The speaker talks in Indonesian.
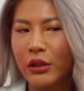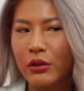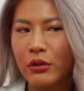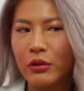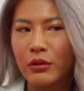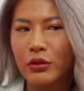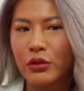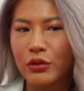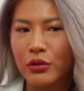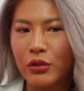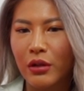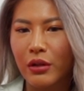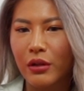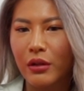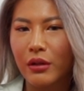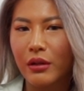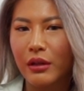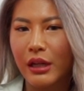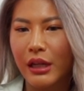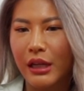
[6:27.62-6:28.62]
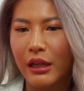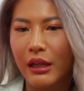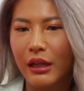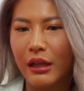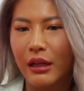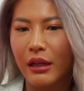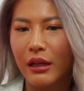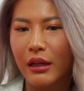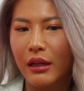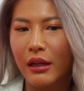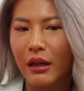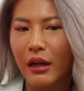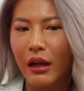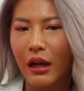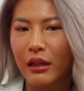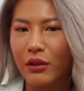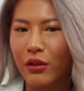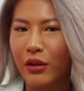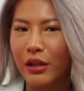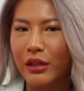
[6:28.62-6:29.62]
waktu itu jujur di
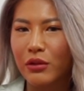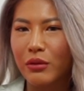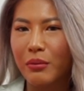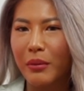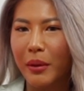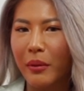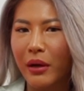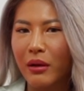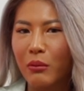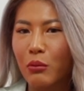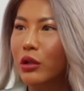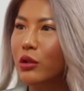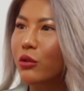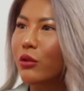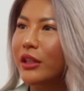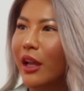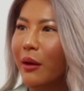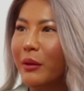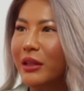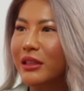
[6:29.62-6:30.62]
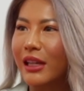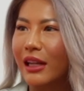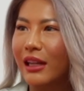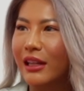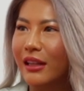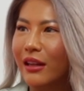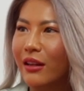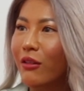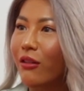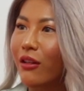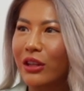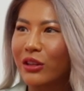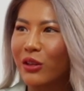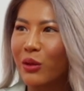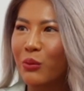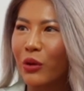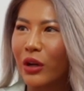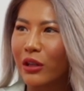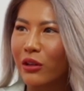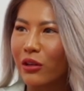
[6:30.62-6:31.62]
kantor itu memang buat gue nyaman sekali ya. Gue gak
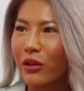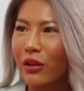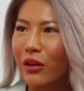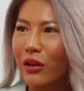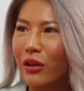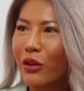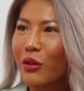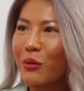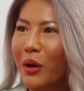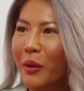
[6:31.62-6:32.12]
tau ya. buat lo. Lo